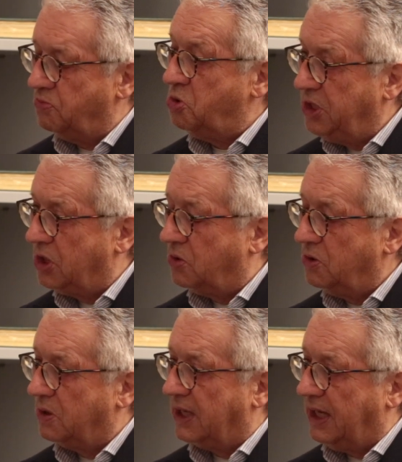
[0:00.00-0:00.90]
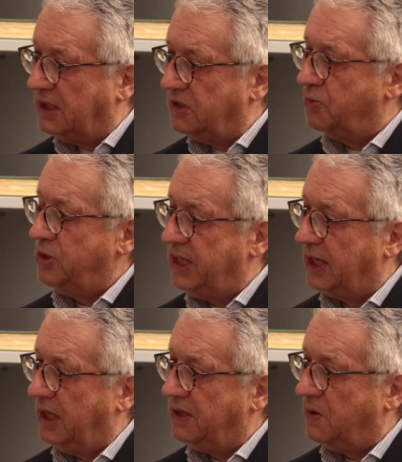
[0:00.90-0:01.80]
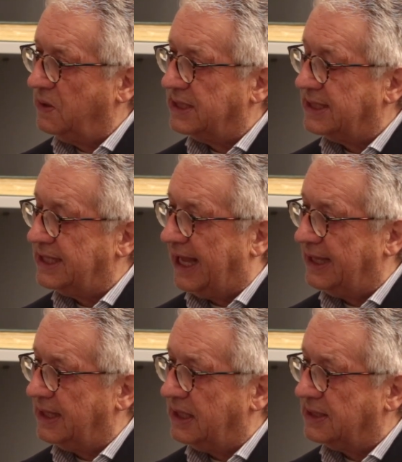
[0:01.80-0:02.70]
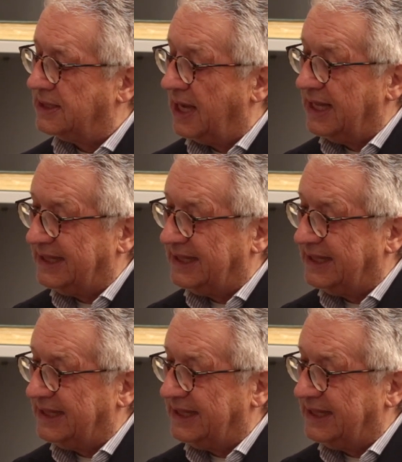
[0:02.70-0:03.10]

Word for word: multikulturelles, multireligiöses Land ist.